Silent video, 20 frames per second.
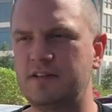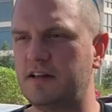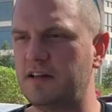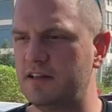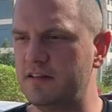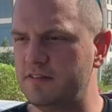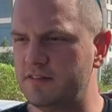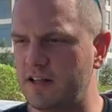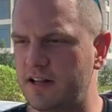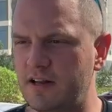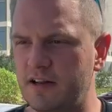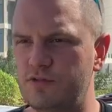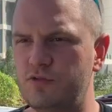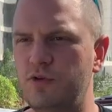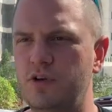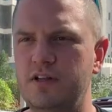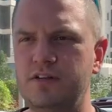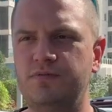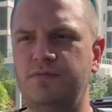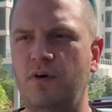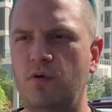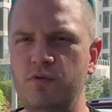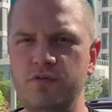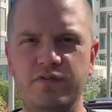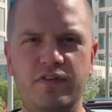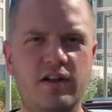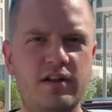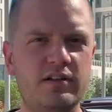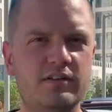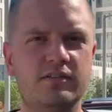dann ist der natürlich
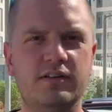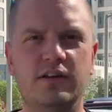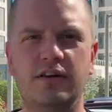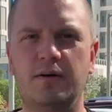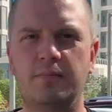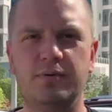verunfallt, äh,